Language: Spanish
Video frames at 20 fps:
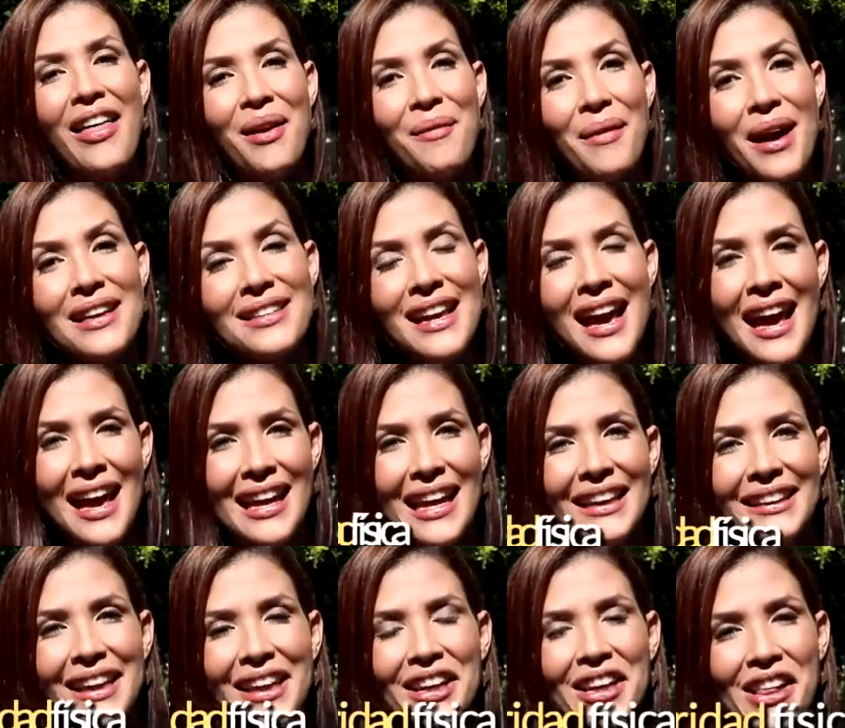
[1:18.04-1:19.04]
además la
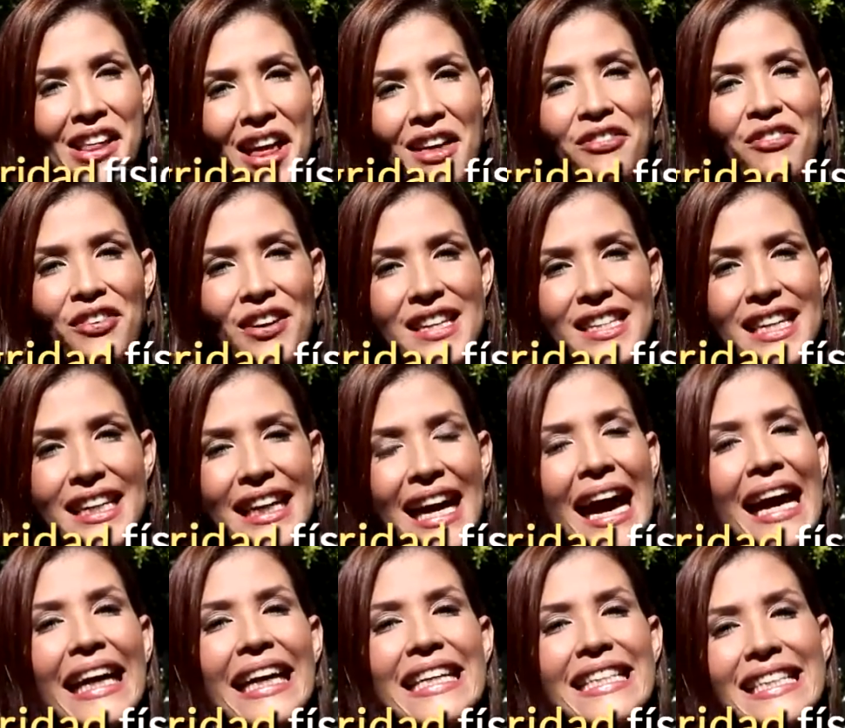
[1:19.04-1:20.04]
integridad
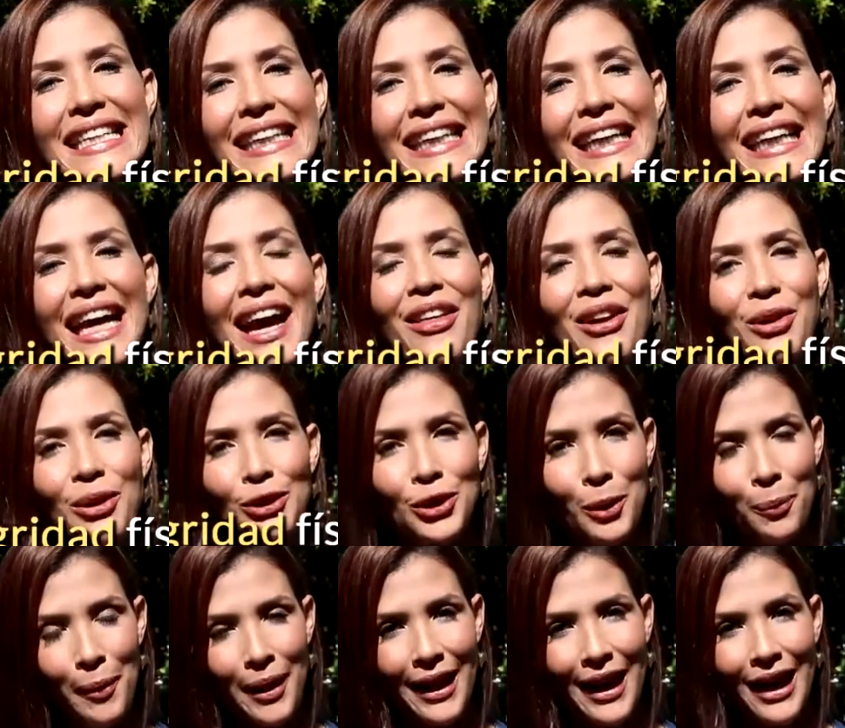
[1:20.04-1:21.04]
física y psíquica de
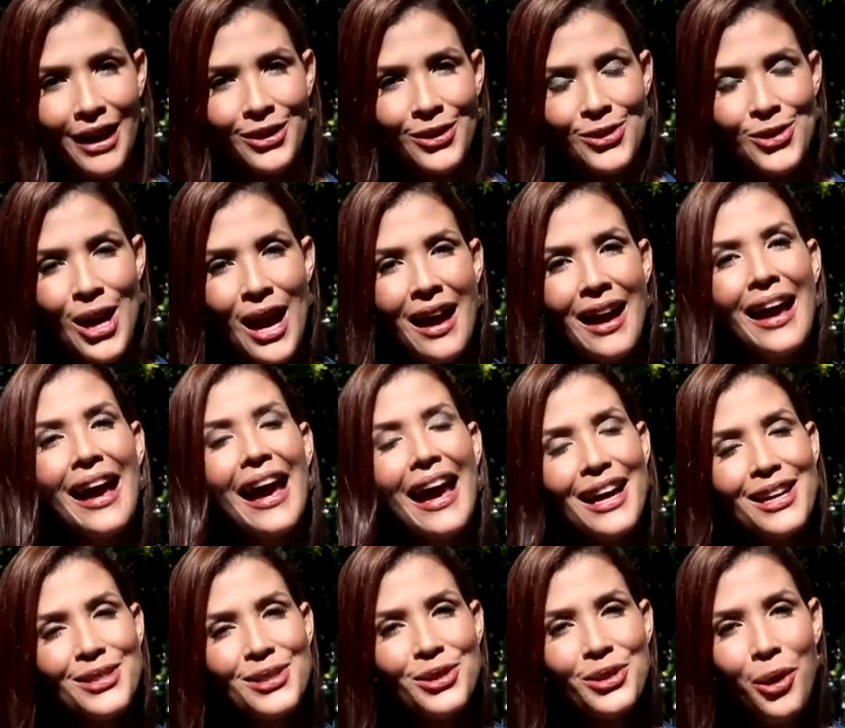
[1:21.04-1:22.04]
nuestros pequeños.
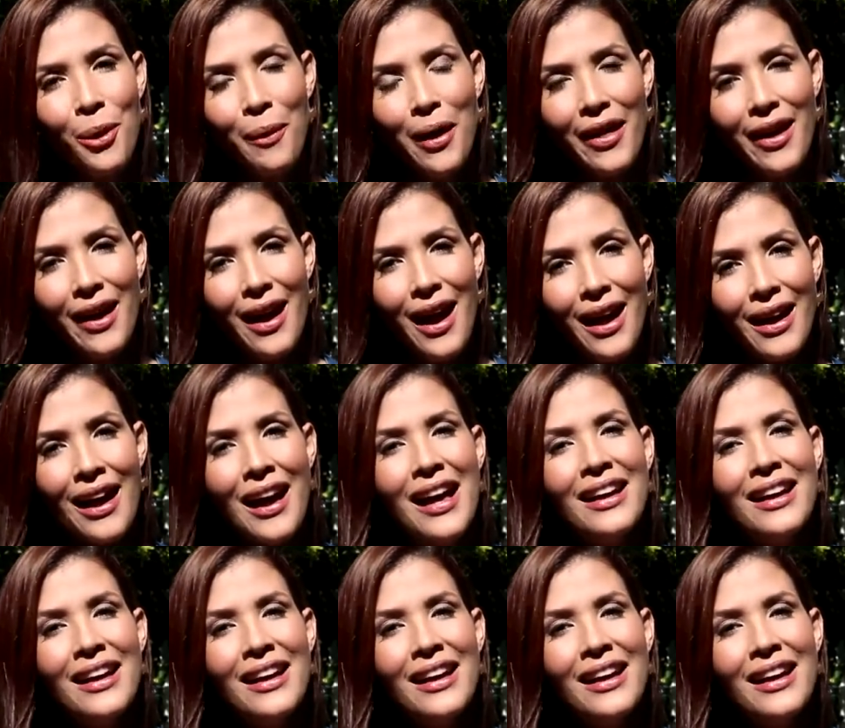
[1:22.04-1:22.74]
Eso nos va a dejar